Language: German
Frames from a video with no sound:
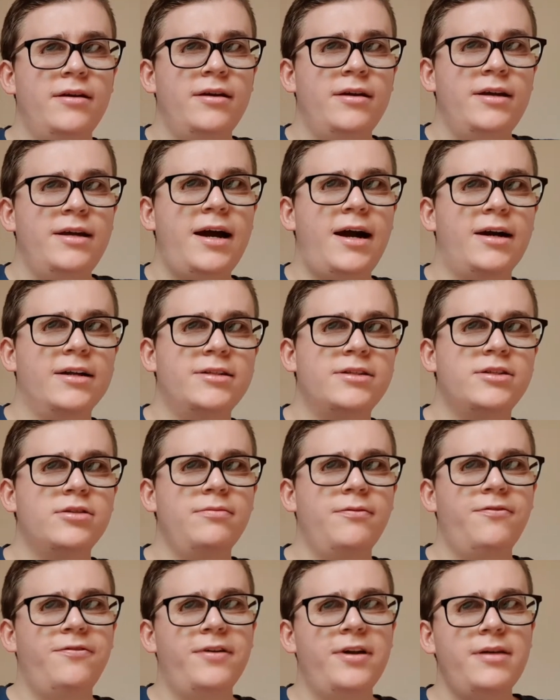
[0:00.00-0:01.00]
Ja,
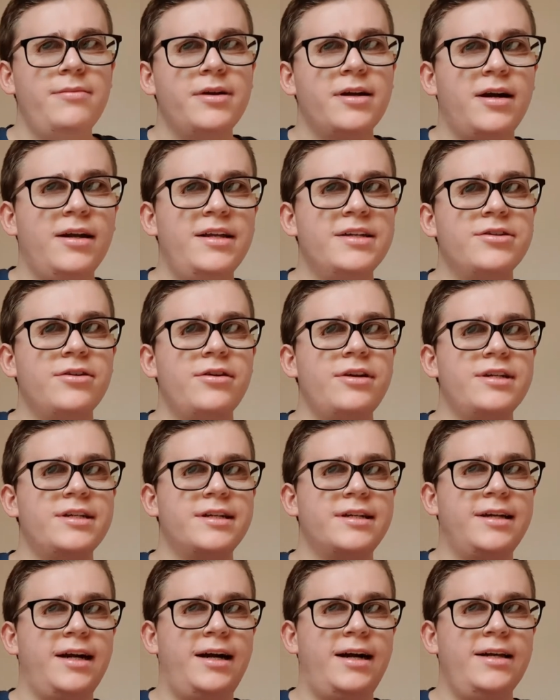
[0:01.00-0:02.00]
zum Film kann ich
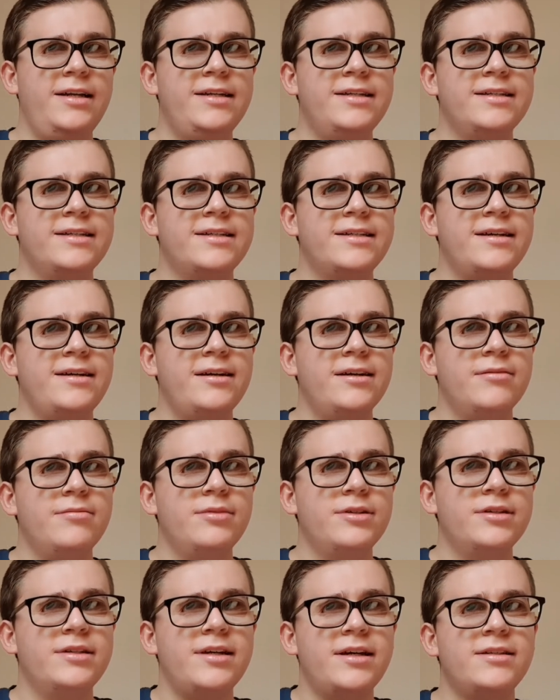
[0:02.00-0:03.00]
euch gar nichts sagen
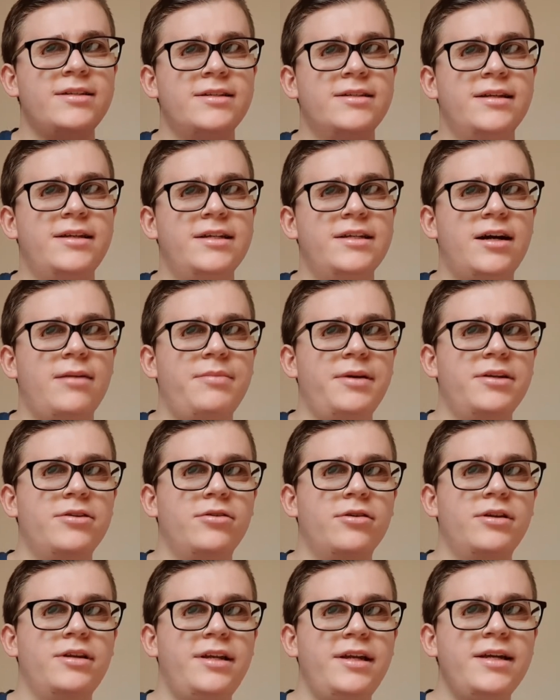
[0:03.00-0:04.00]
bis jetzt, denn ich habe ihn
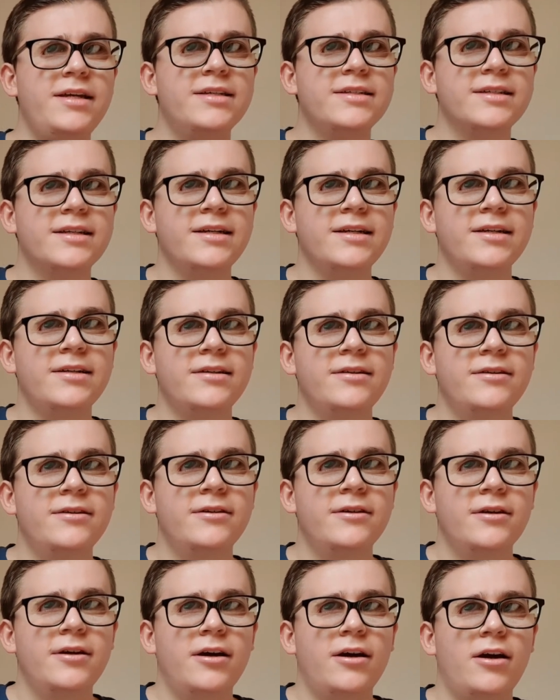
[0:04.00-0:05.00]
noch nie gesehen.
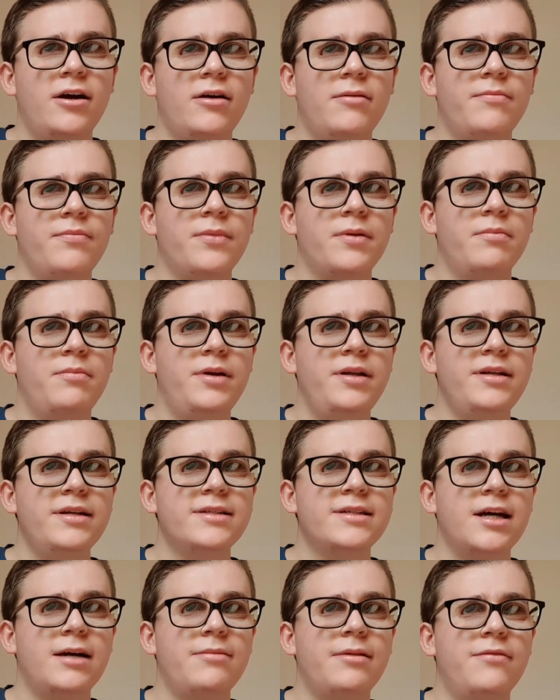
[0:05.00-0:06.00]
Ähm, bin
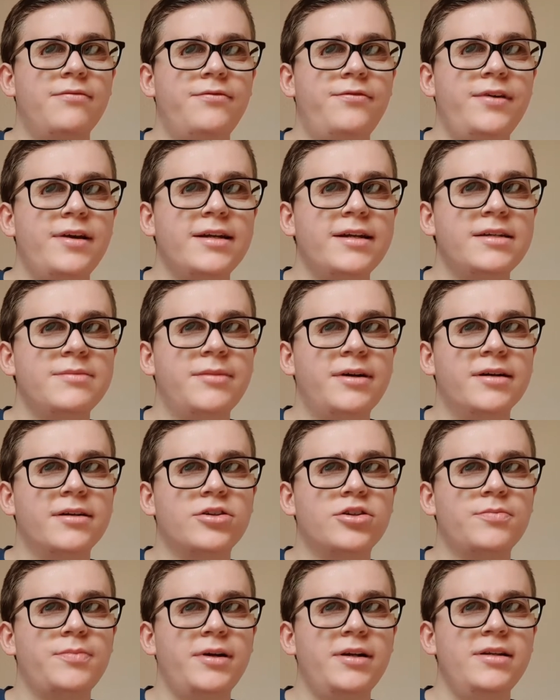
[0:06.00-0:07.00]
jetzt aber wirklich mal
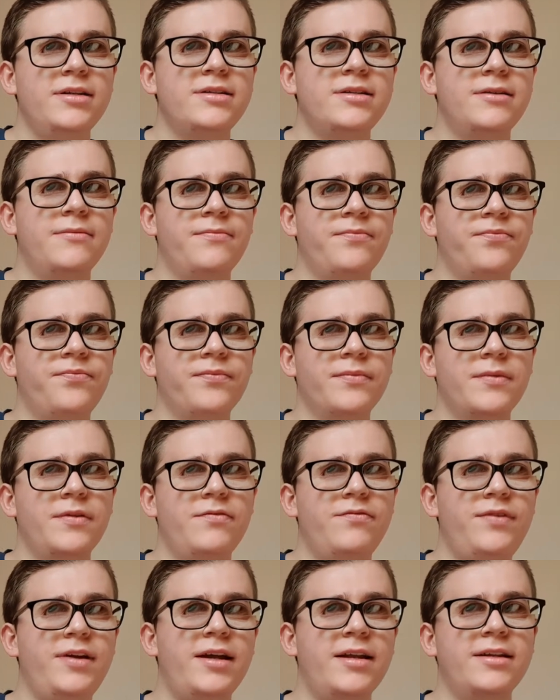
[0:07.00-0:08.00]
gespannt,
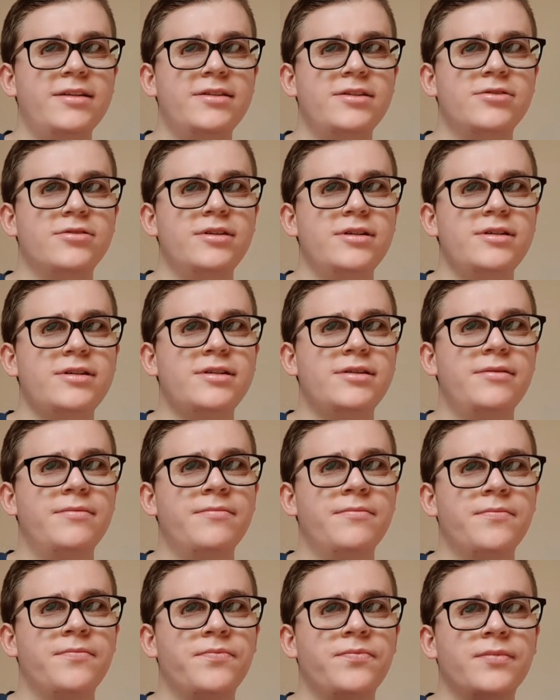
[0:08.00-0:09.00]
wie er denn so ist.
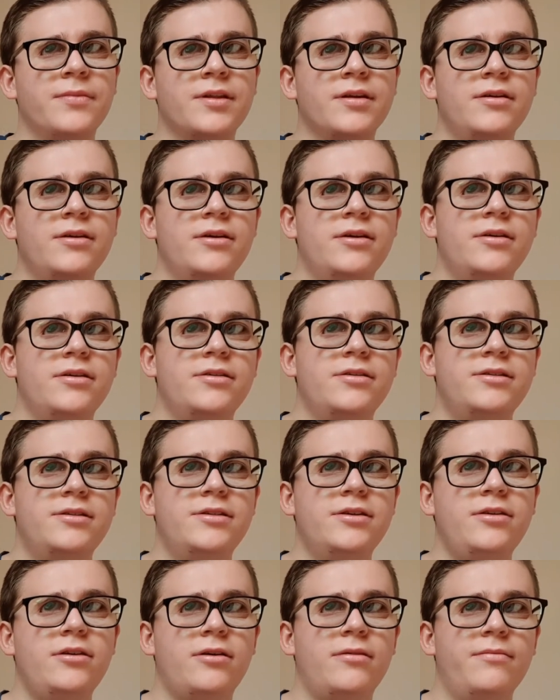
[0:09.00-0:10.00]

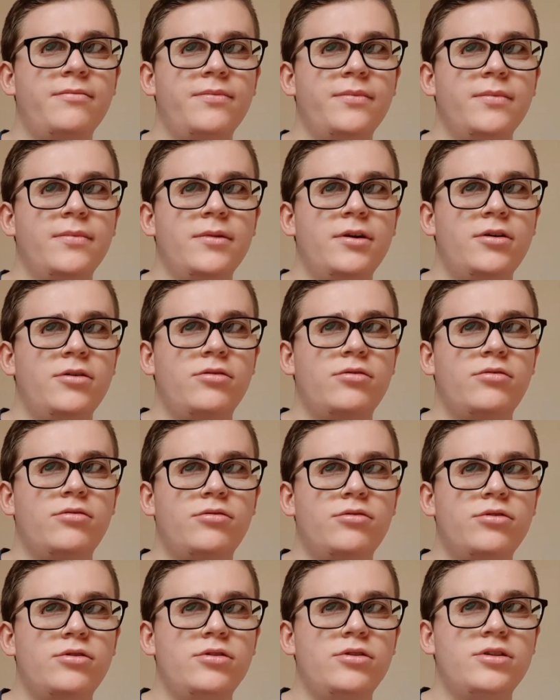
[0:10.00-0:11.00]
So,
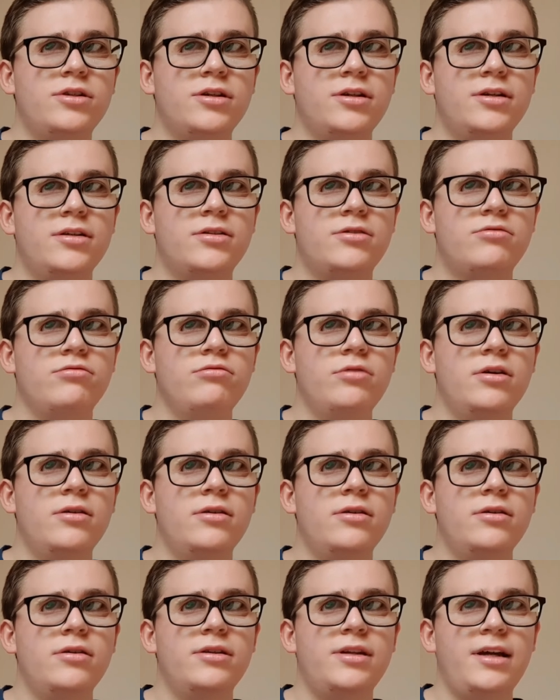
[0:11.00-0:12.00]
und äh, zu
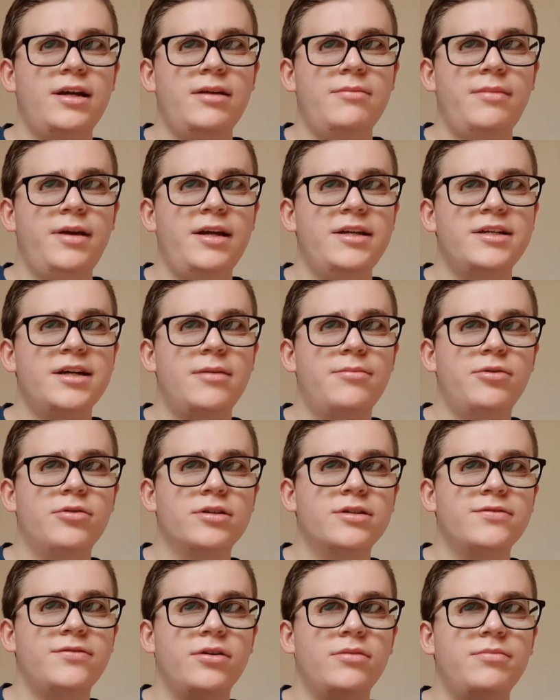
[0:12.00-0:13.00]
den Media Books
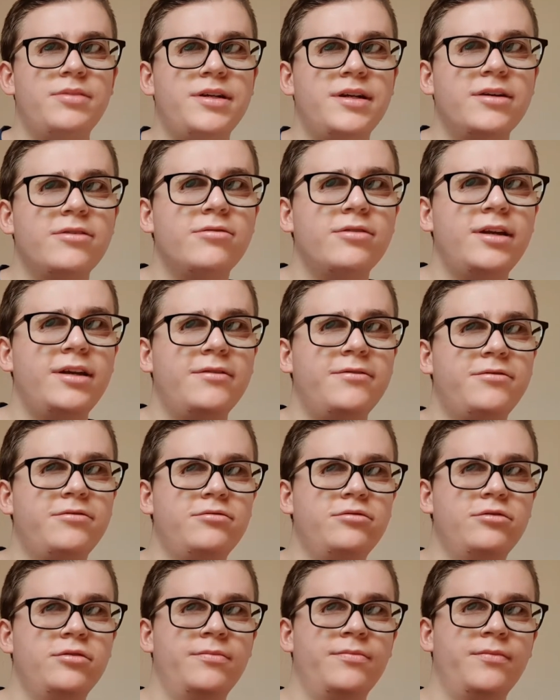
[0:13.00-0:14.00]
von Piero
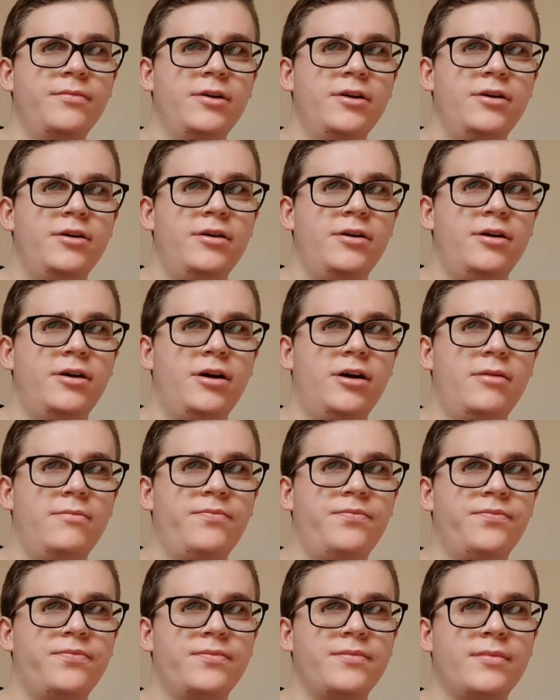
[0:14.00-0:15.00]
Lefou.
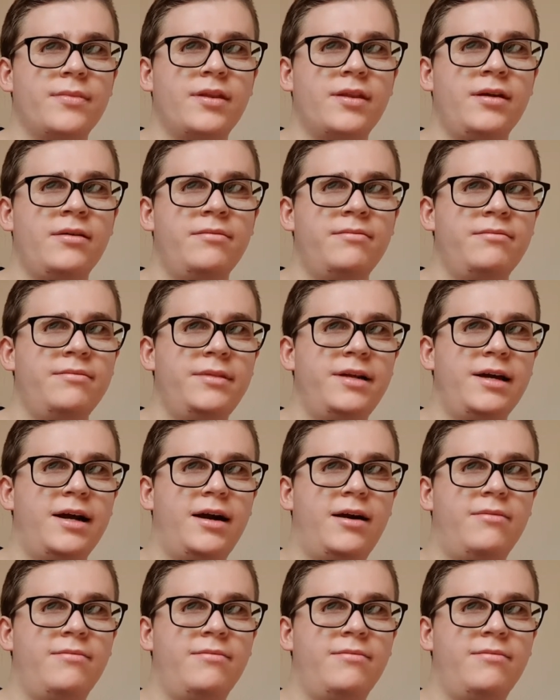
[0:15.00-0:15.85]
Ähm, ja,